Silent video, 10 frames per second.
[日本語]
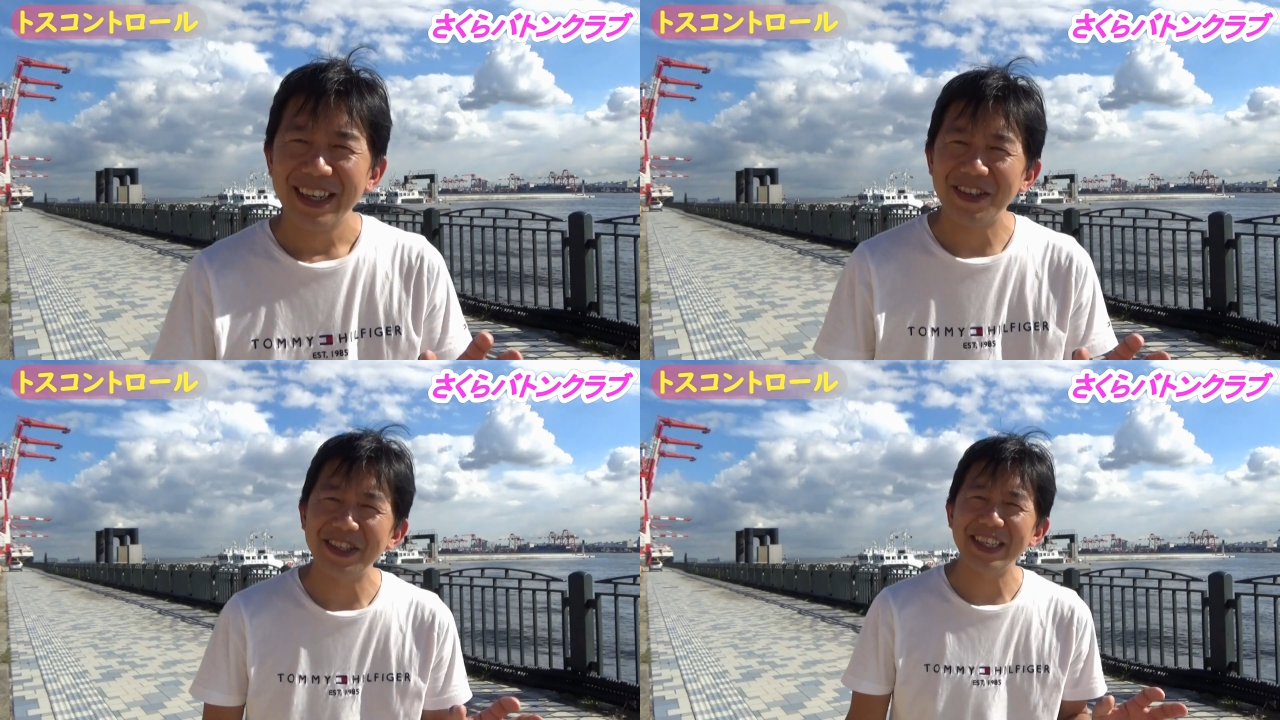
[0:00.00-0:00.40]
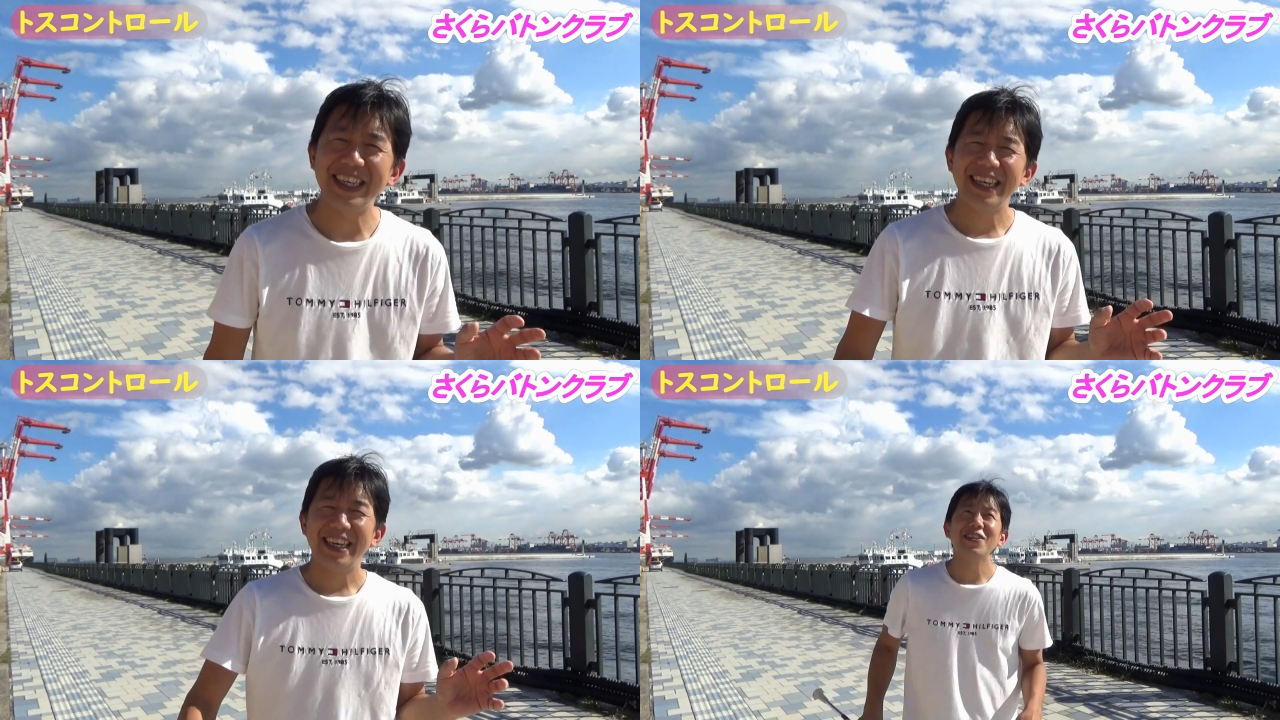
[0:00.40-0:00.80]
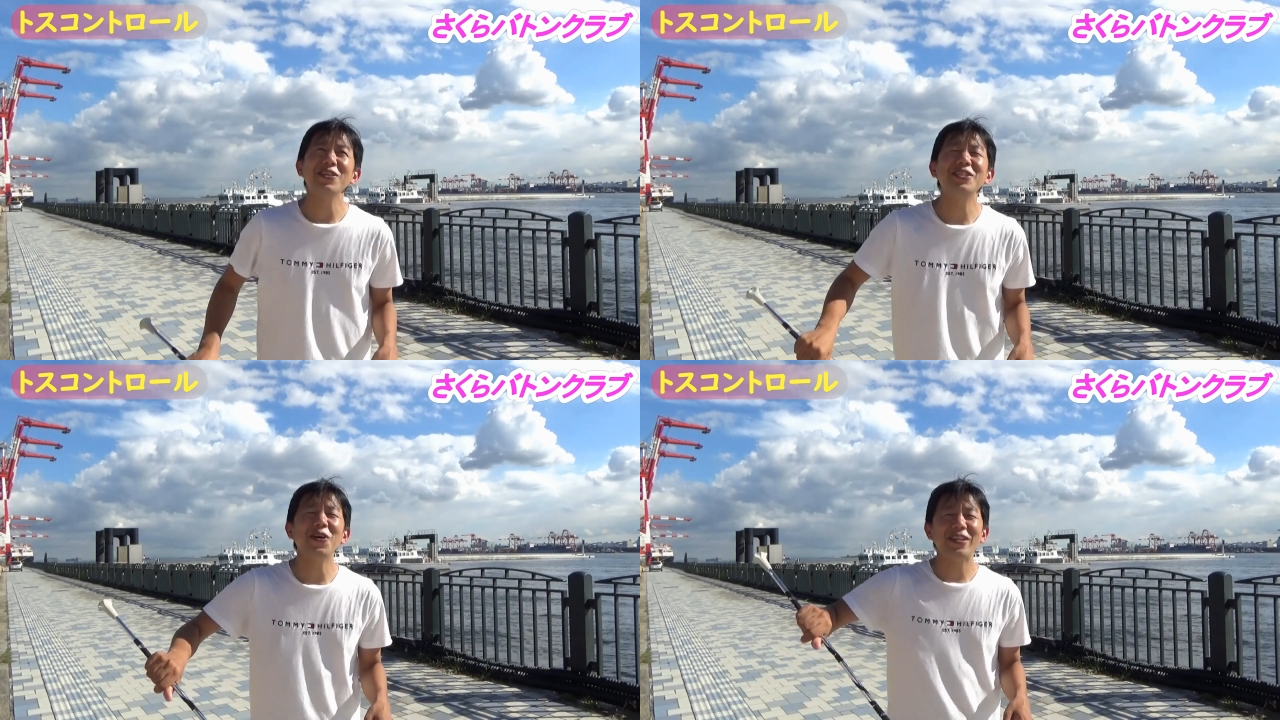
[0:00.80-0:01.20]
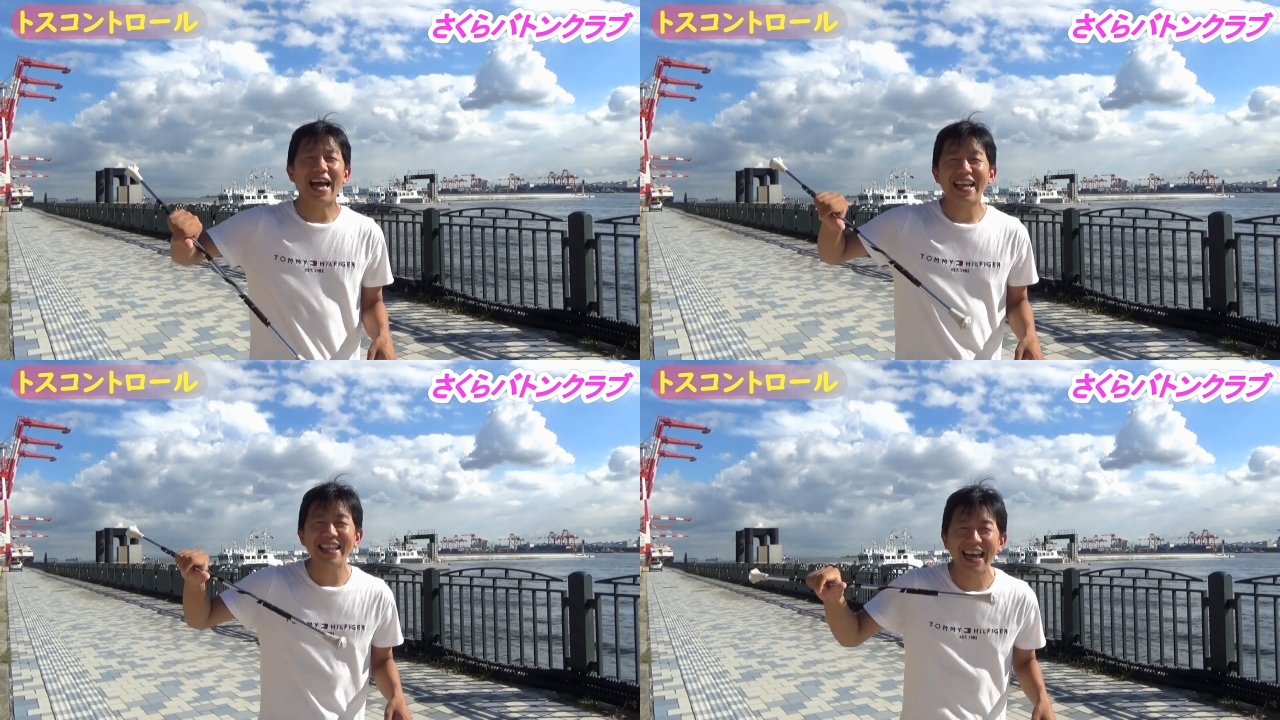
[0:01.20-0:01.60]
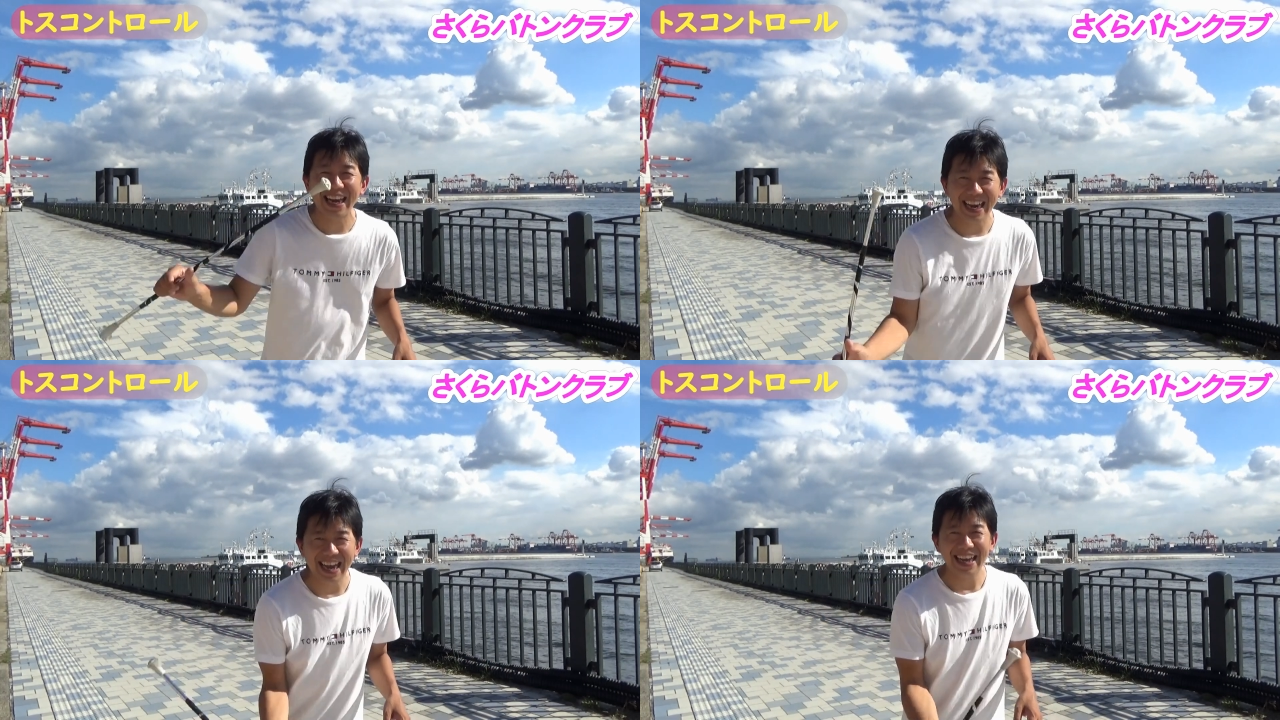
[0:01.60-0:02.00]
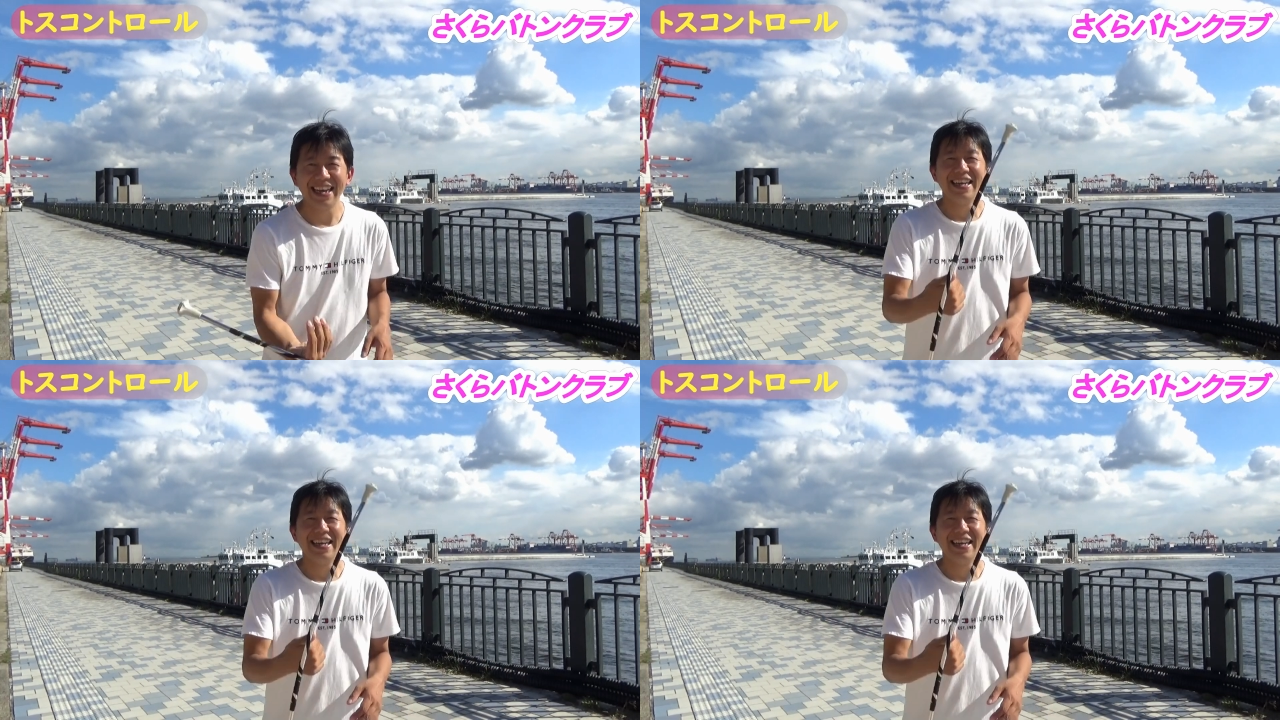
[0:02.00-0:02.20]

要するにトスを投げながら